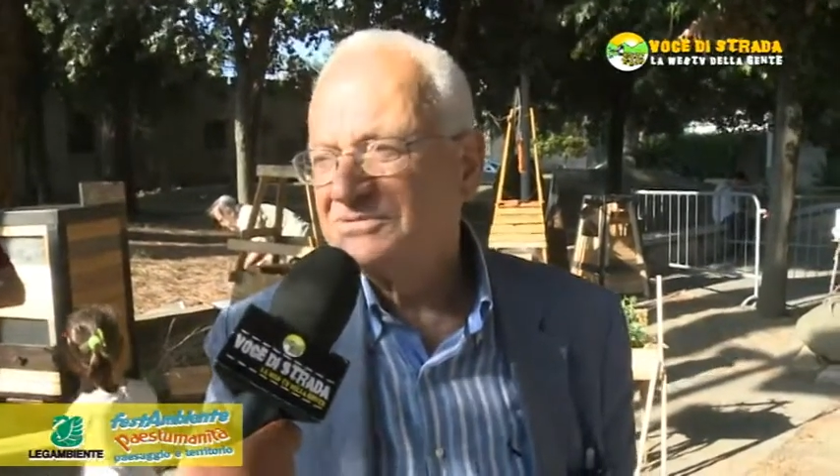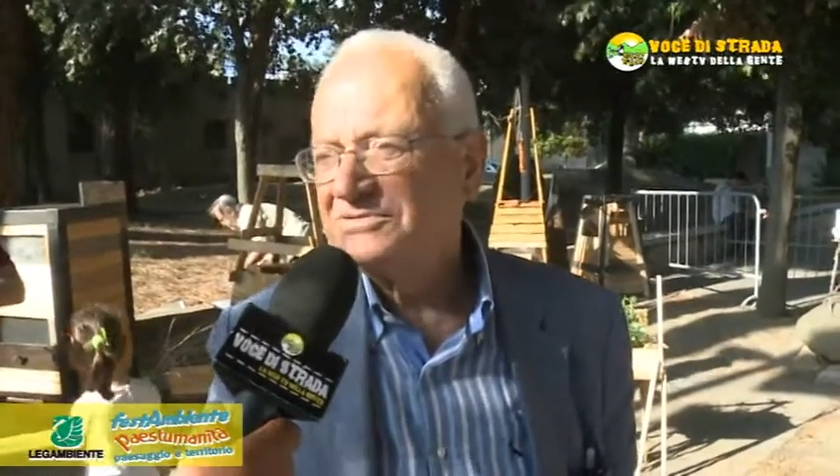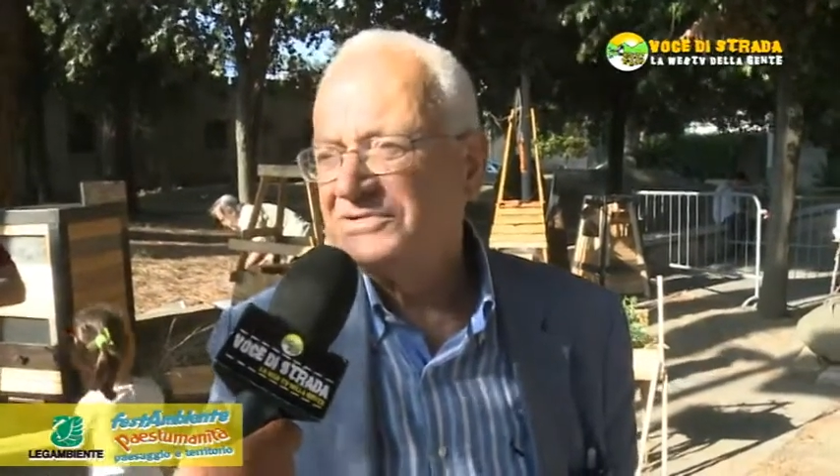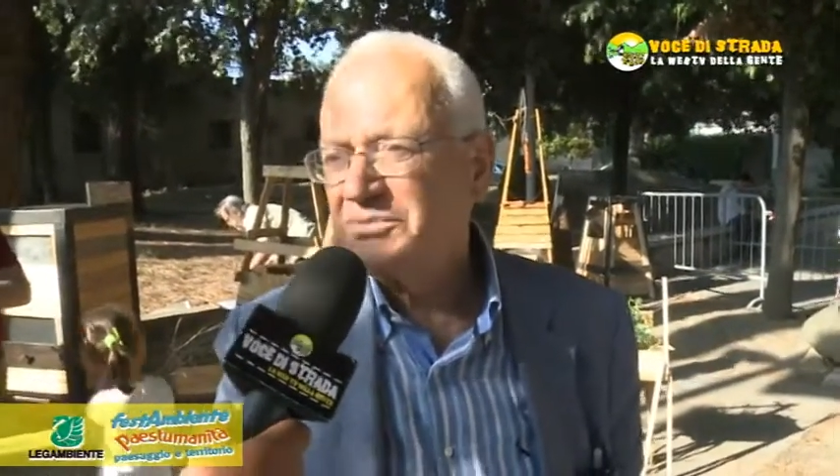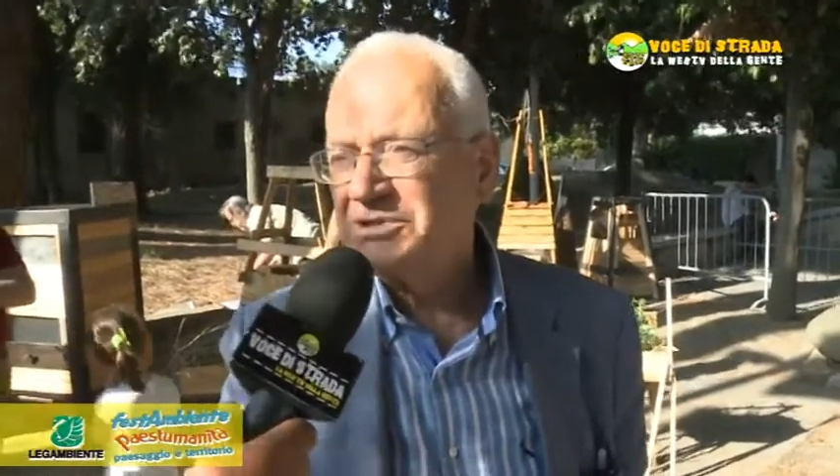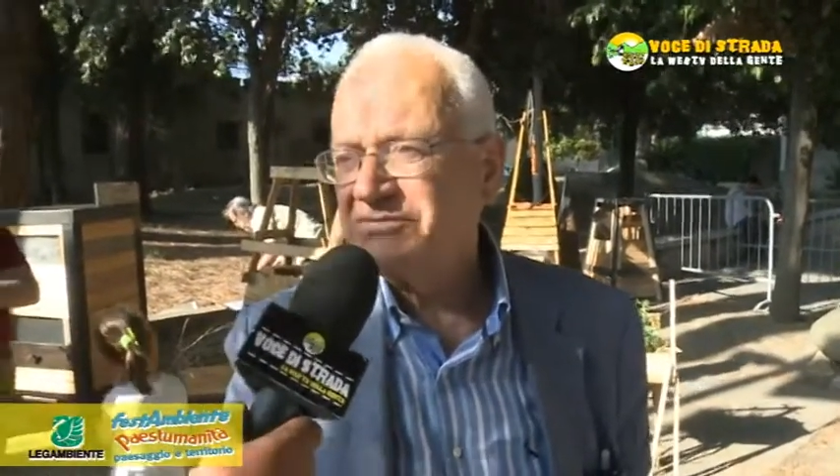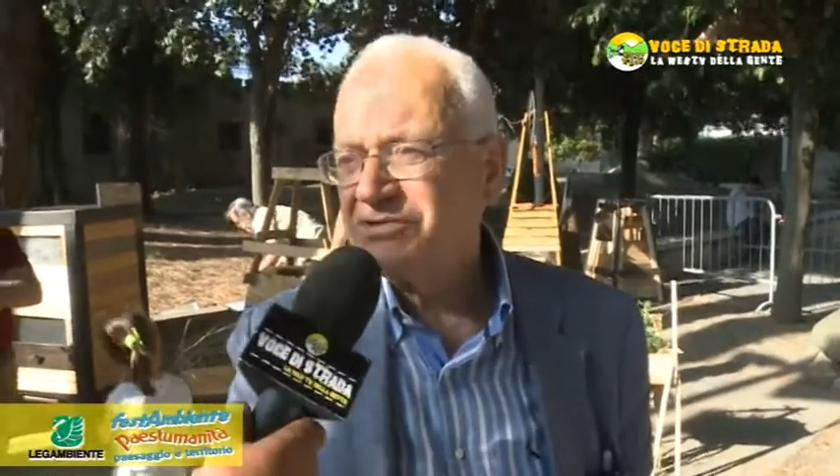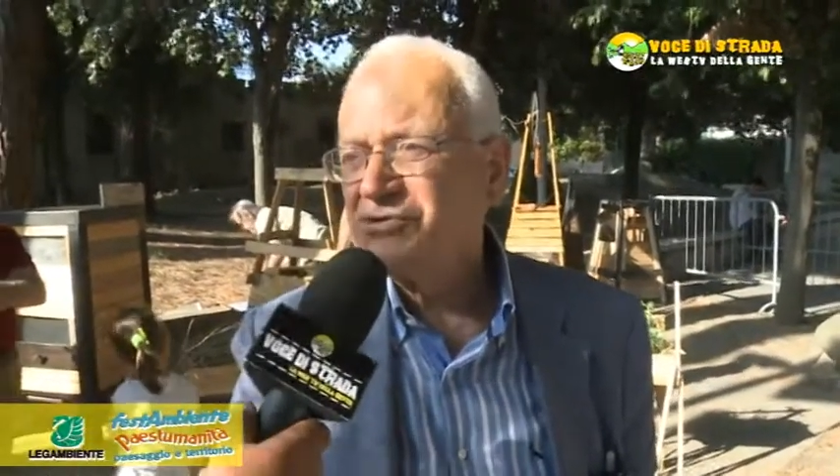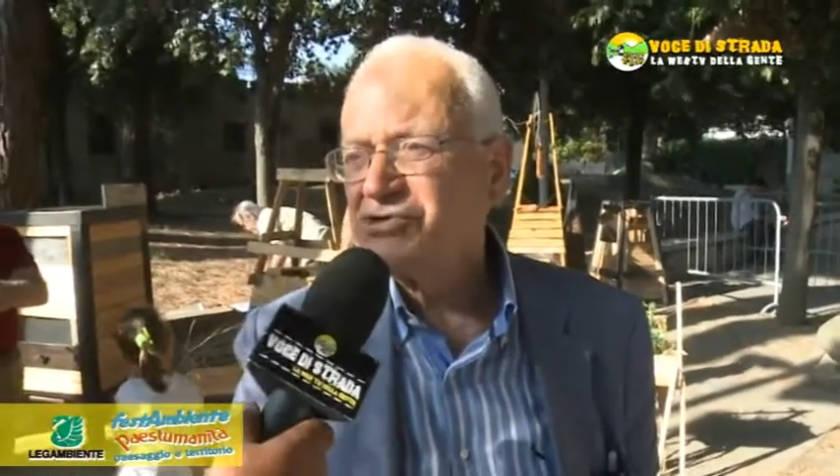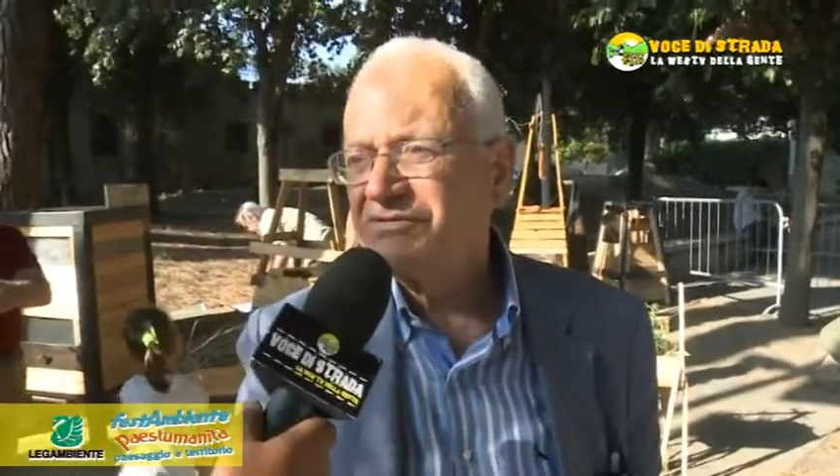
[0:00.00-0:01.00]
quel po' di
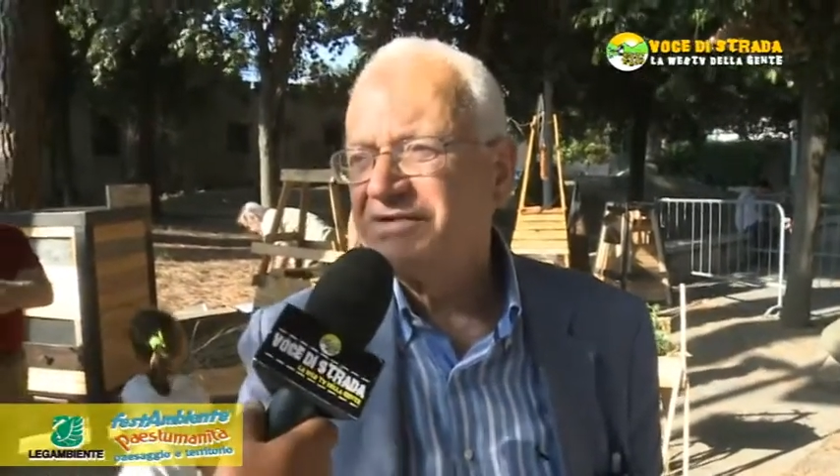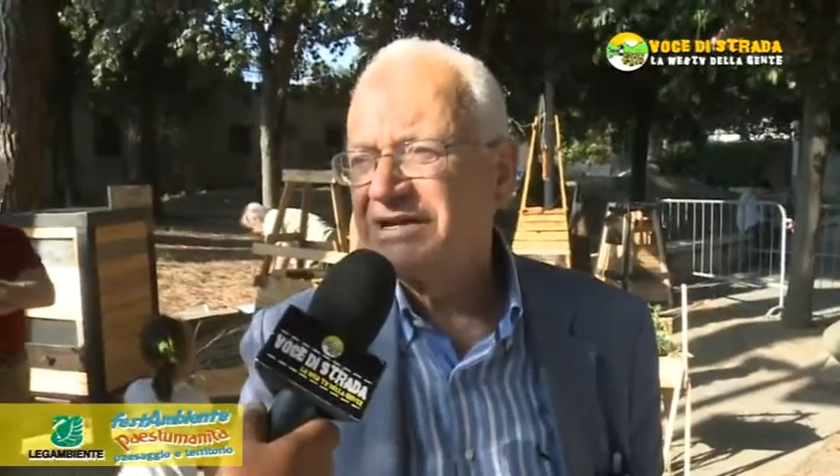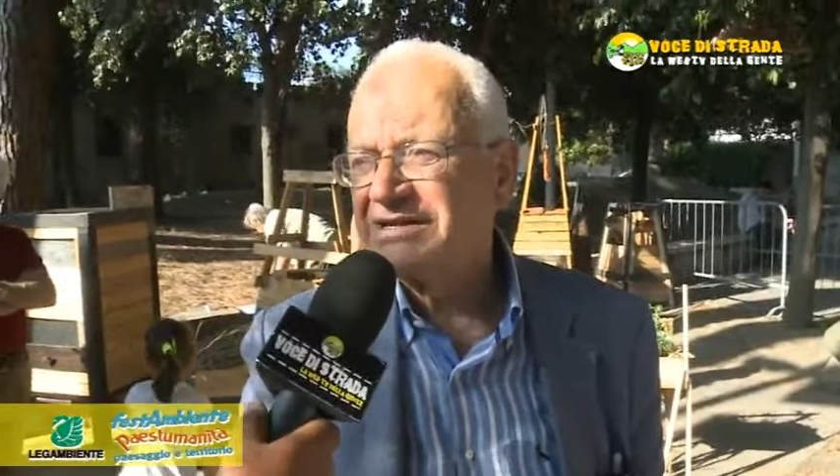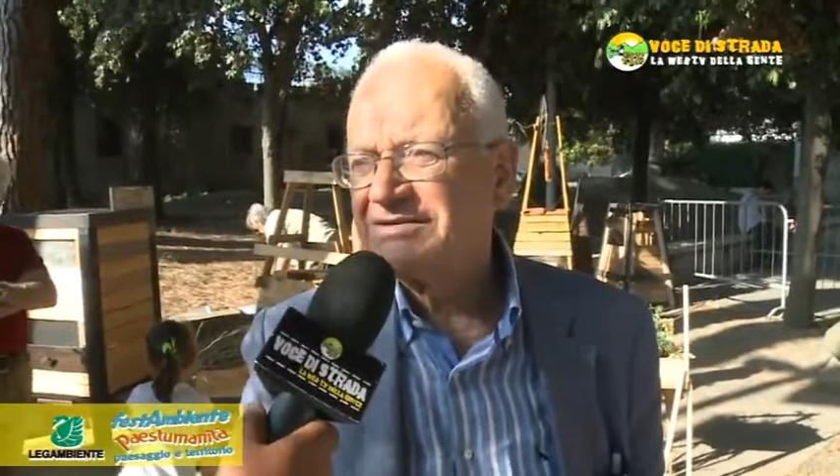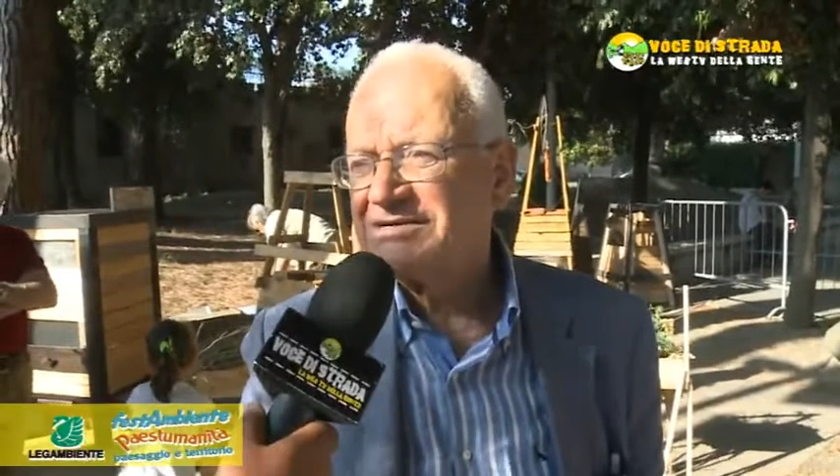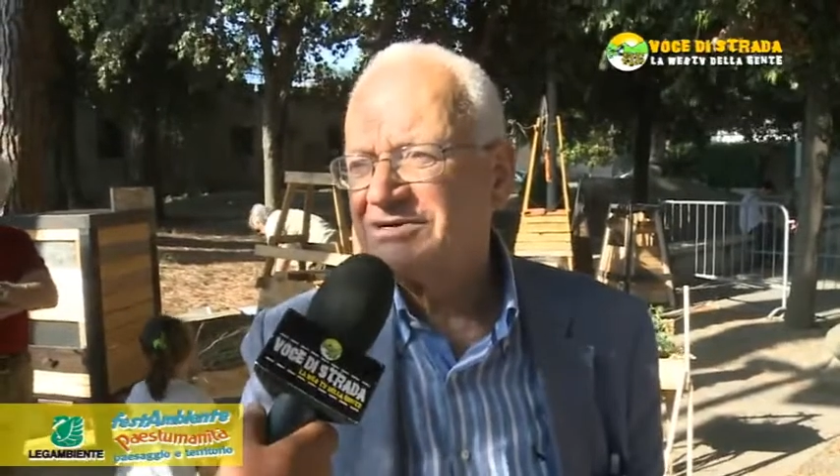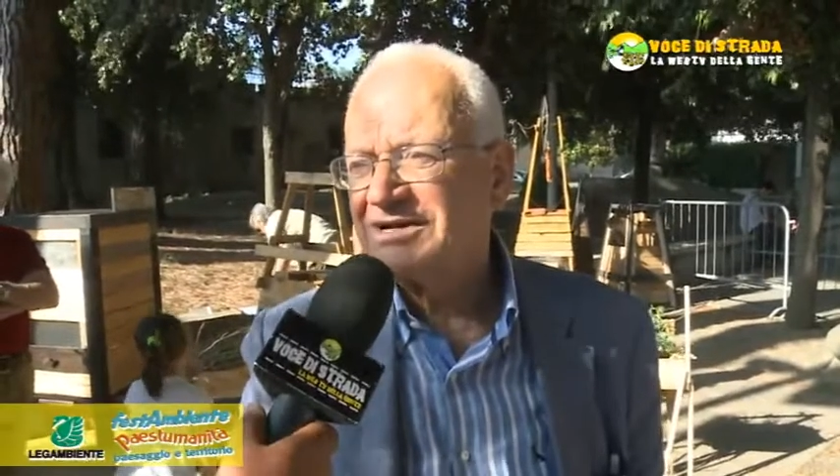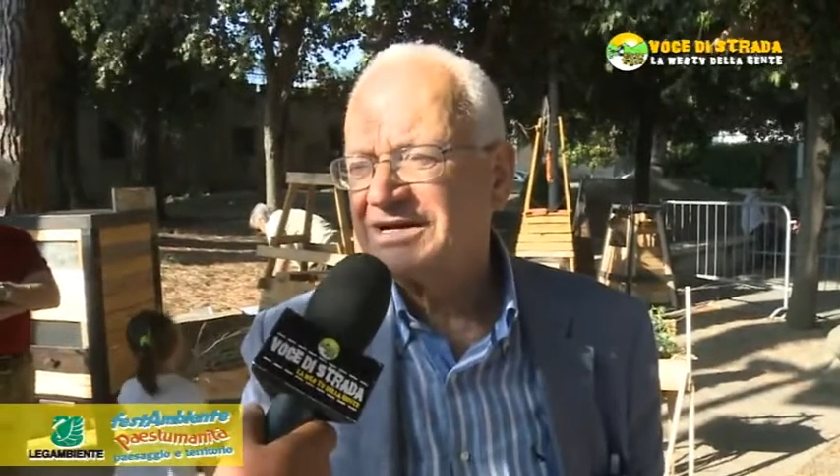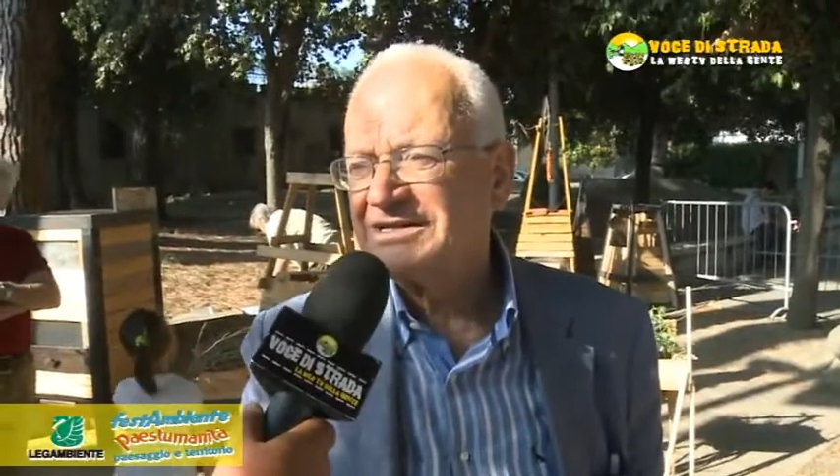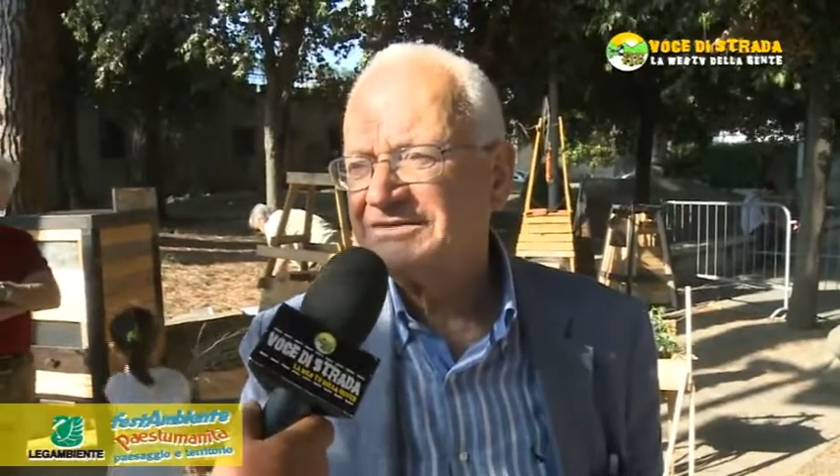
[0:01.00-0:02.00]
fiducia viene attraverso la
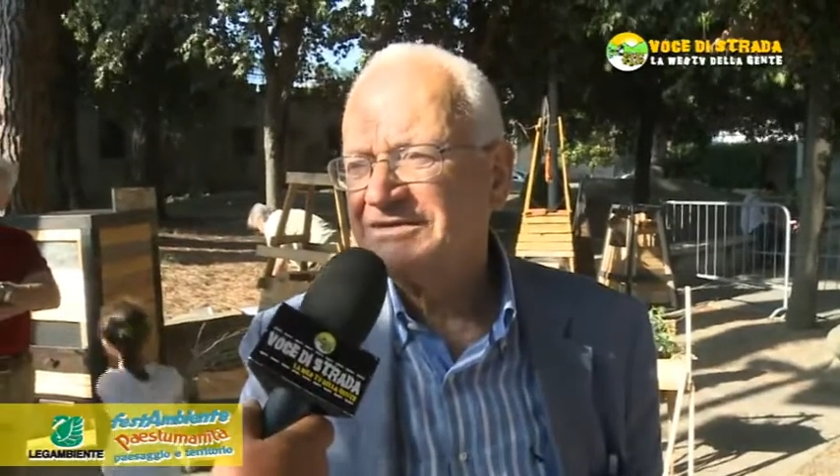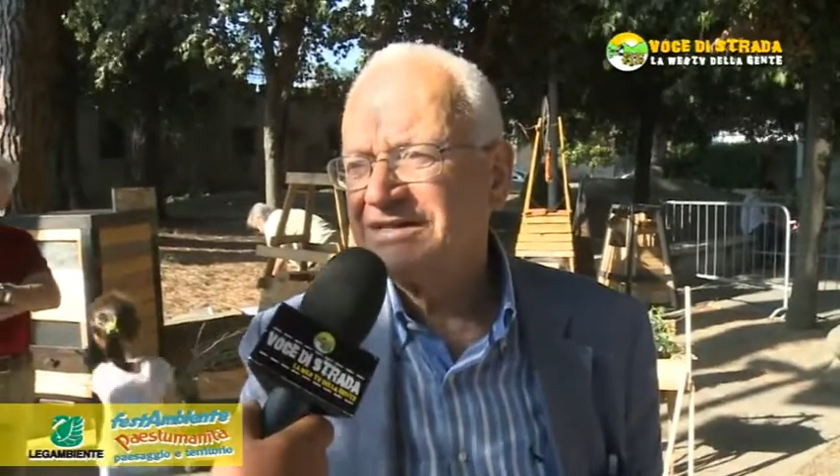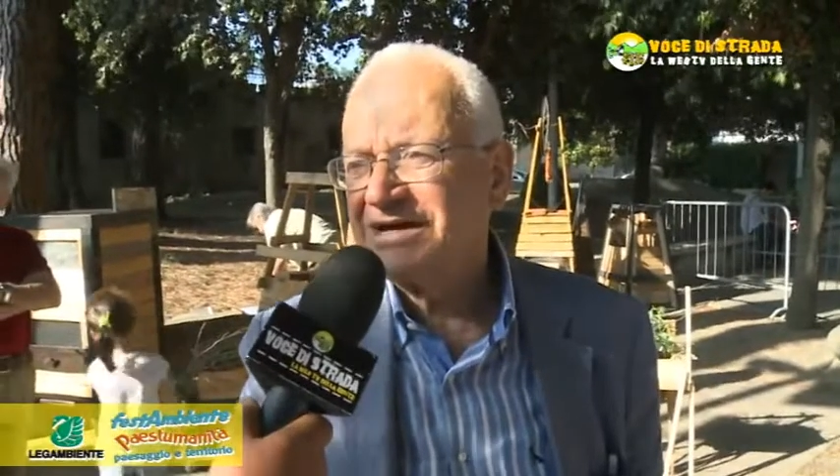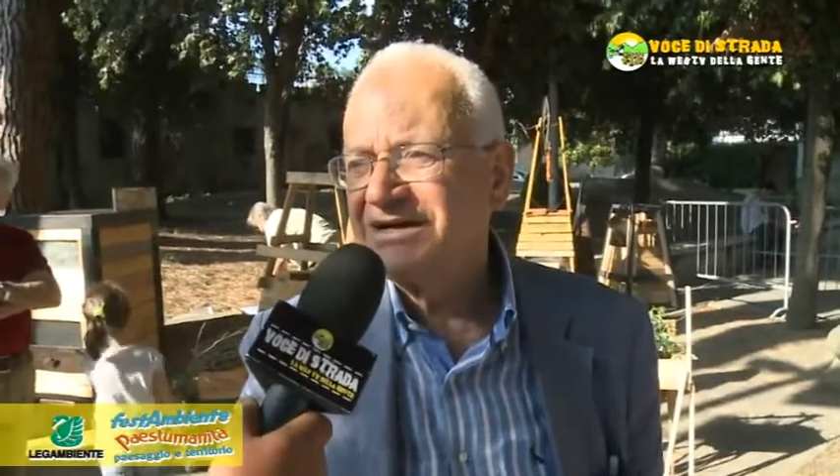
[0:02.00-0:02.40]
creatività